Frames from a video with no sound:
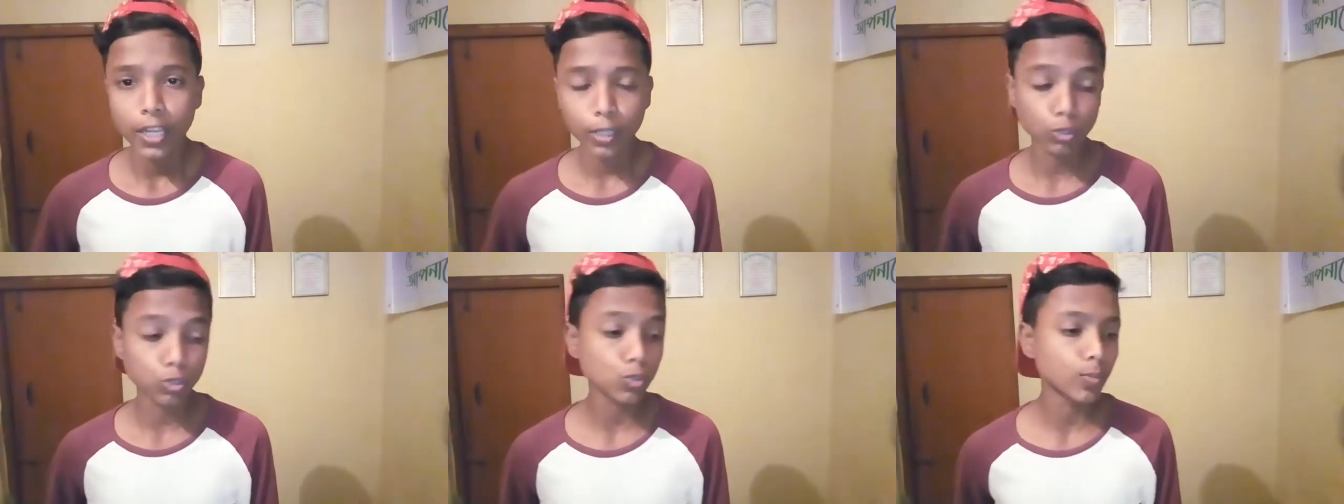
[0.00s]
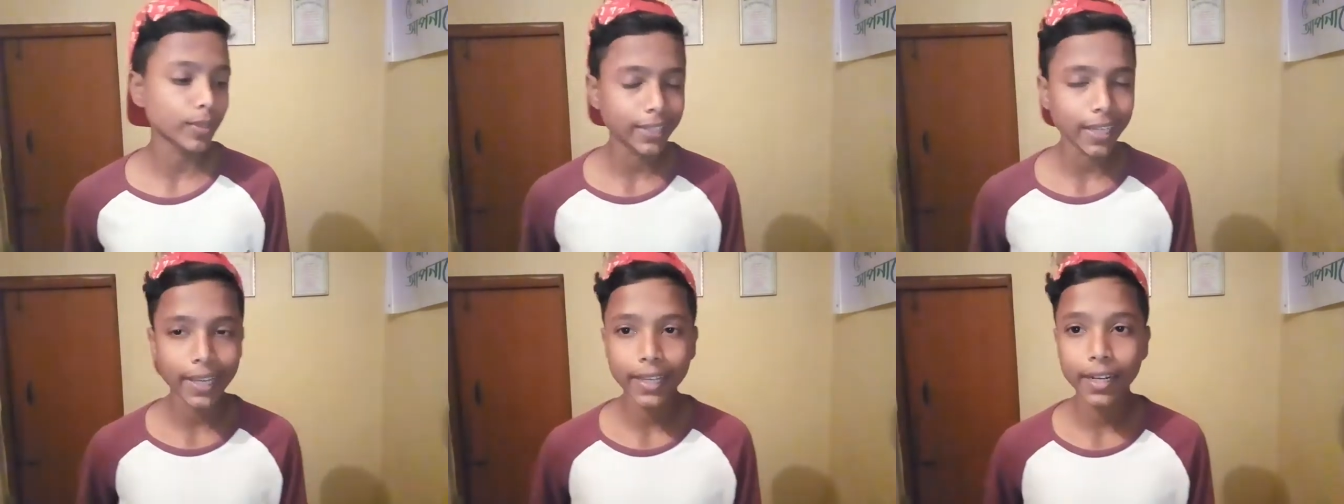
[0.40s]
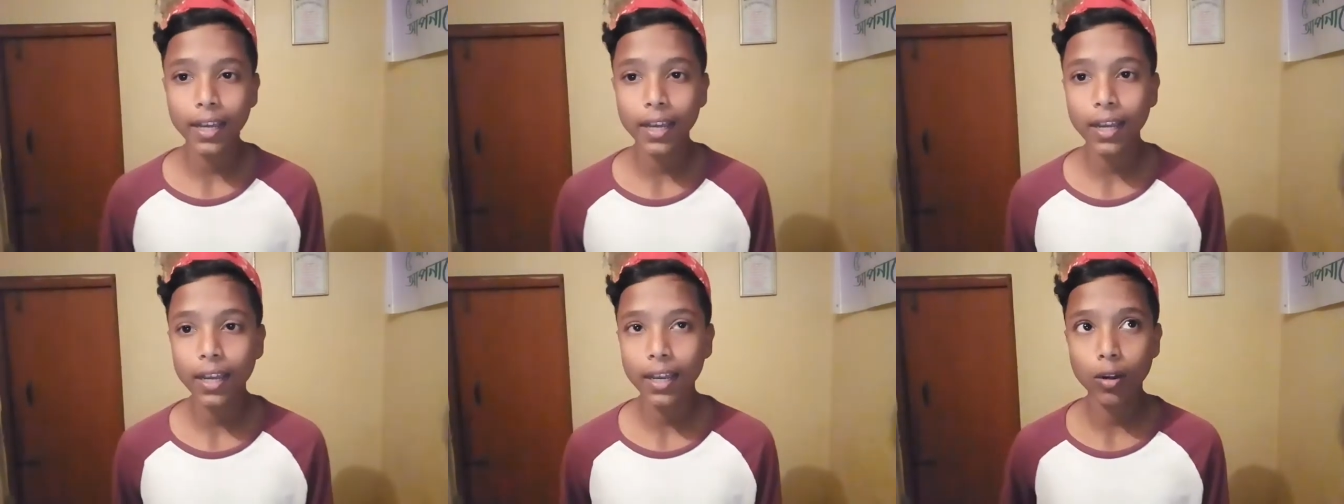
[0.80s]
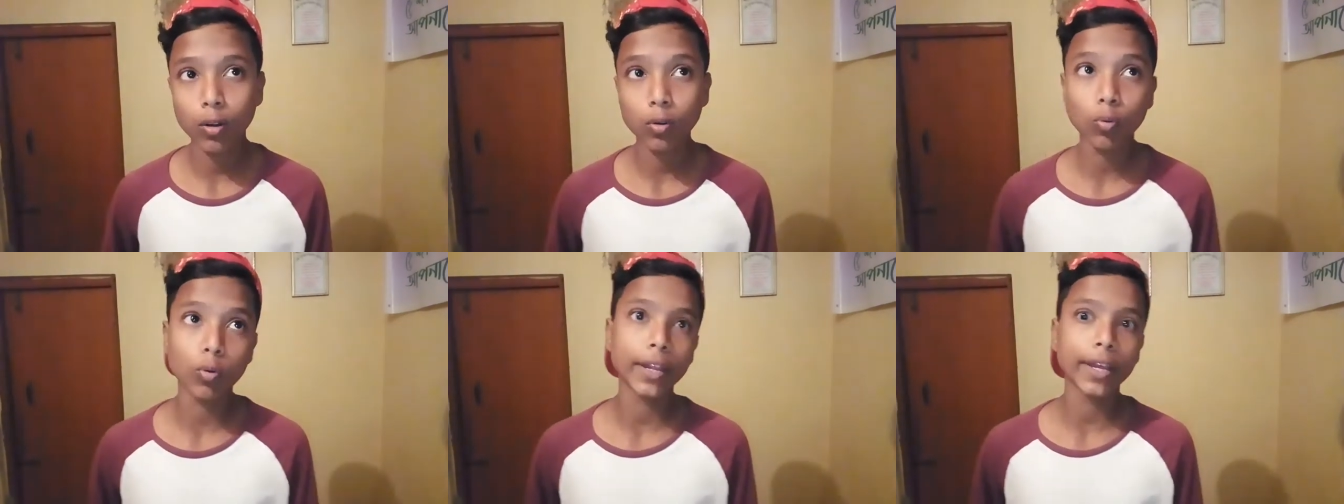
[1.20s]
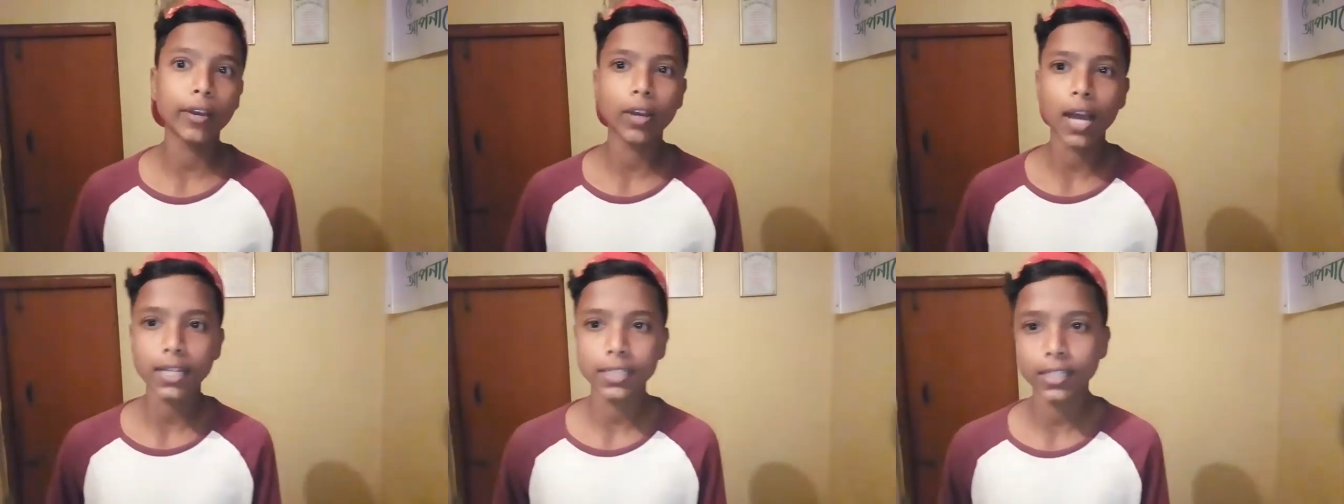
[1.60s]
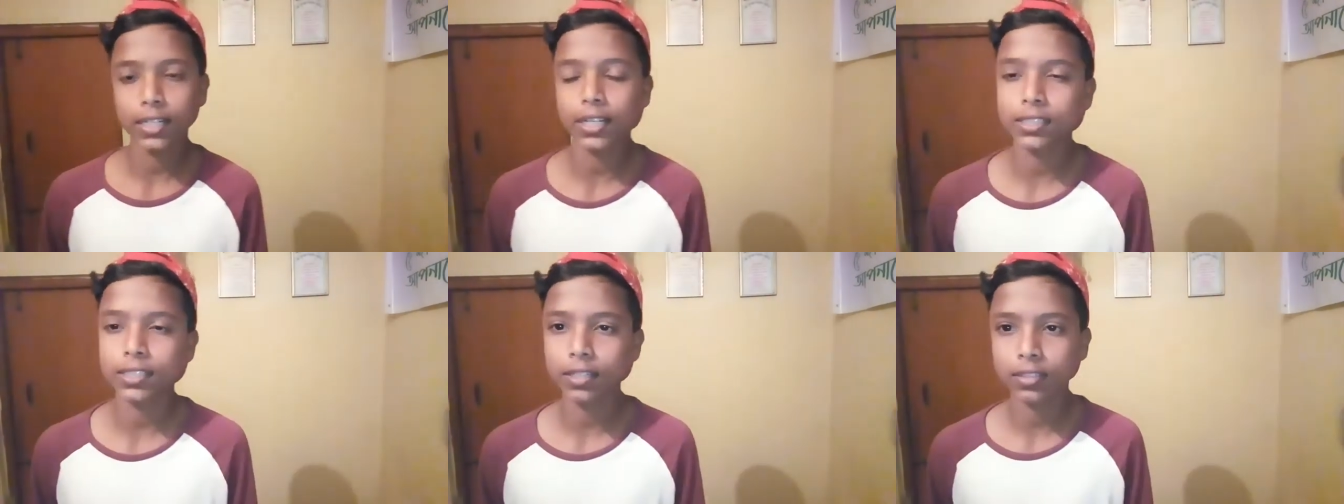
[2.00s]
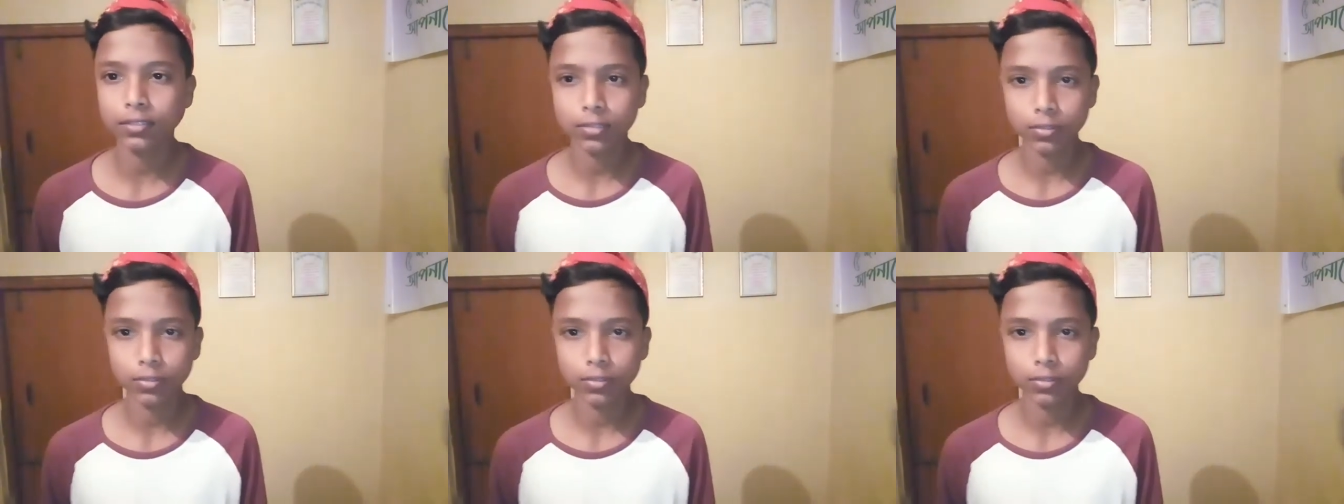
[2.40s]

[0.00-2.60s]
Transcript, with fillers: এত সময় থাকে না কারণ অনেক হাজার হাজার